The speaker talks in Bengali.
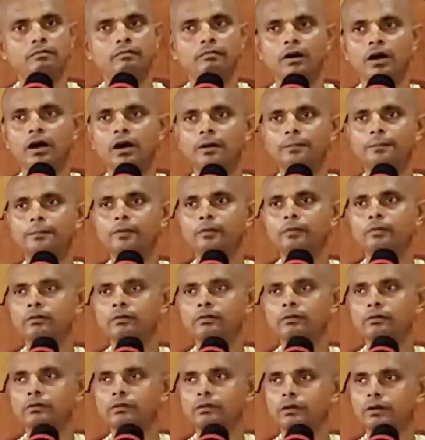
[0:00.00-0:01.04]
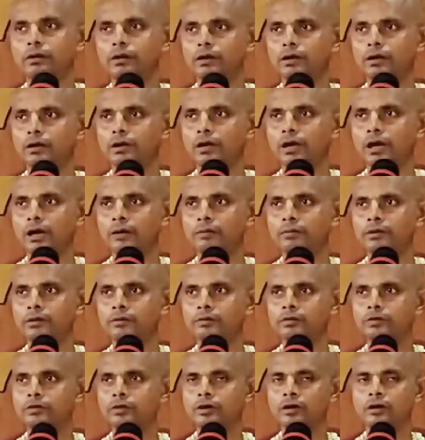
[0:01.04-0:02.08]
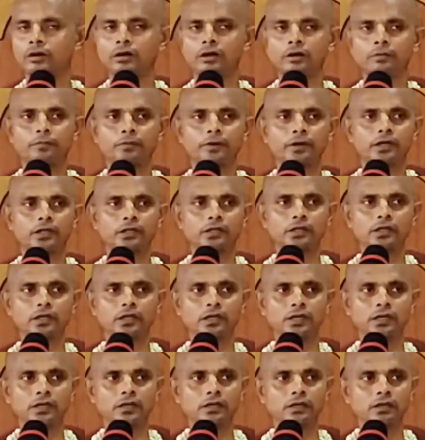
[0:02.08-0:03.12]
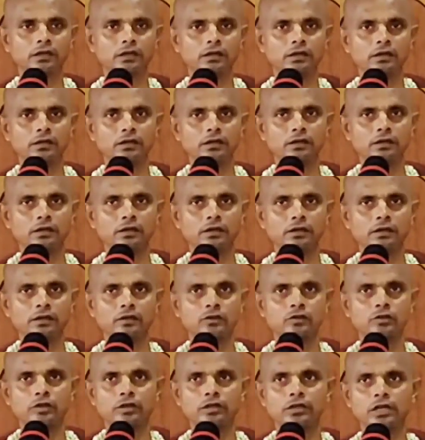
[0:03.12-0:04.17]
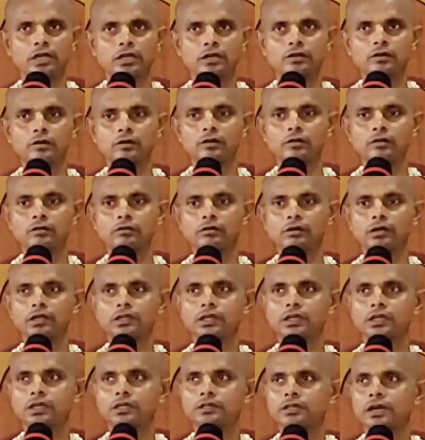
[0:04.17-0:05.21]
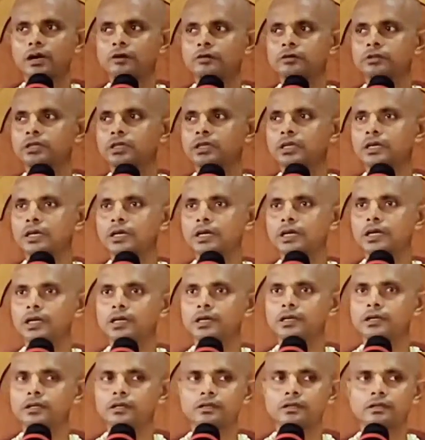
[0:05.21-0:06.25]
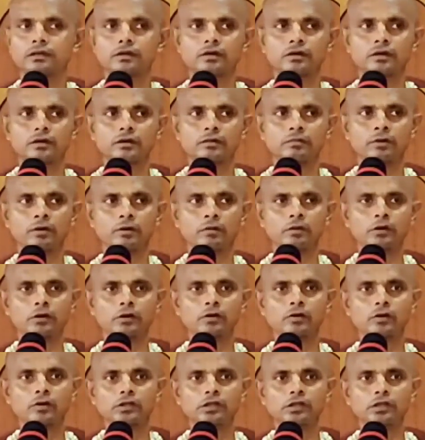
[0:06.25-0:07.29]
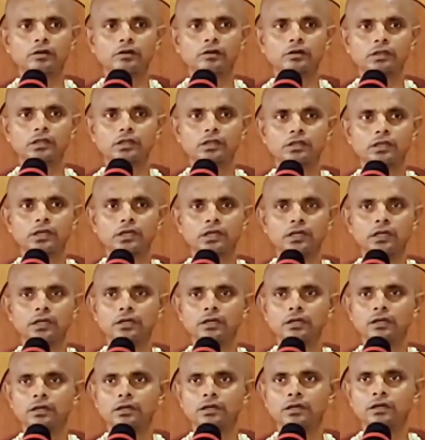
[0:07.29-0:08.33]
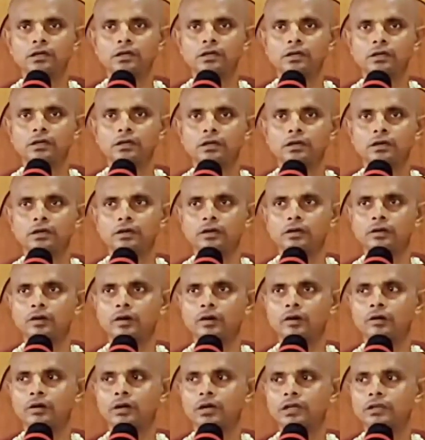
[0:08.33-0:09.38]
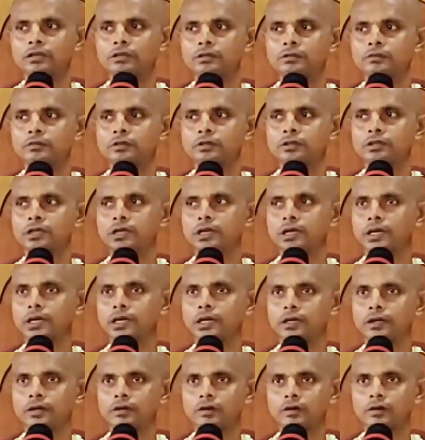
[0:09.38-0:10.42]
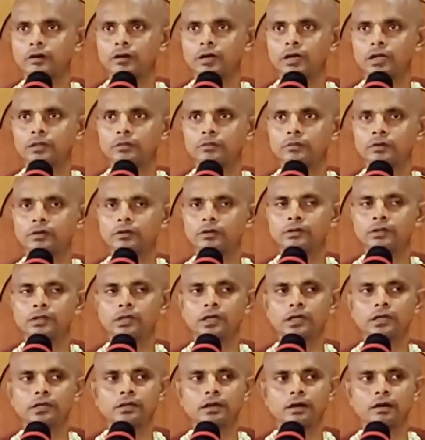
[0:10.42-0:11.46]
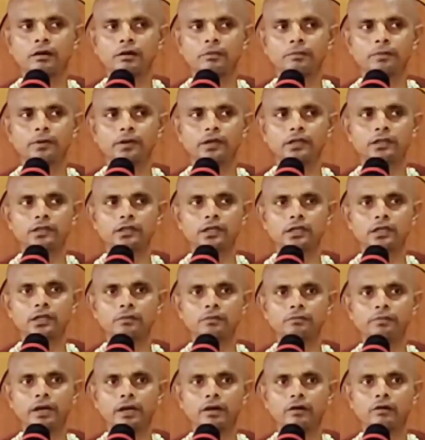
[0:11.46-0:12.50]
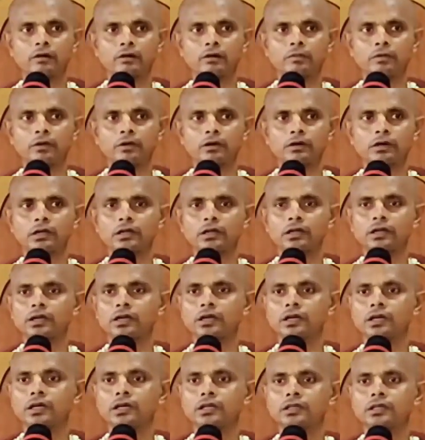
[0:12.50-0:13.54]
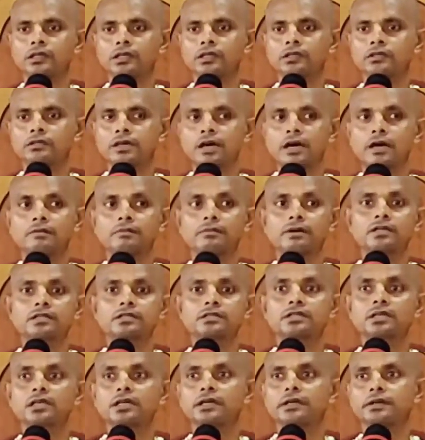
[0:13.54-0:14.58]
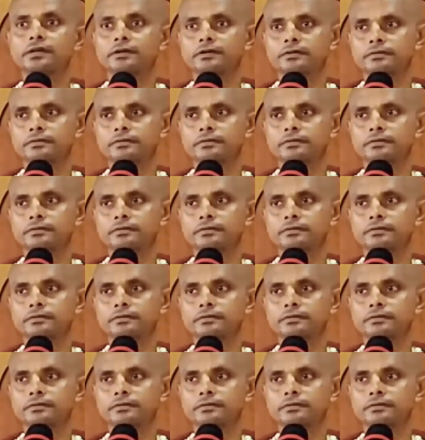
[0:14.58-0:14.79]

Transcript: মহাপ্রভু আবির্ভূত হওয়ার পরে তিনি সন্ন্যাস গ্রহণ করে তিনি সাউথ ইন্ডিয়া গেলেন ভ্রমণ করতে করতে তিনি রঙ্গনাথজি মন্দিরে গেলেন রঙ্গনাথ মন্দিরে যাওয়ার পরে তিনি ব্যাঙ্কট ভট্টের গৃহে তিনি চার মাস ছিলেন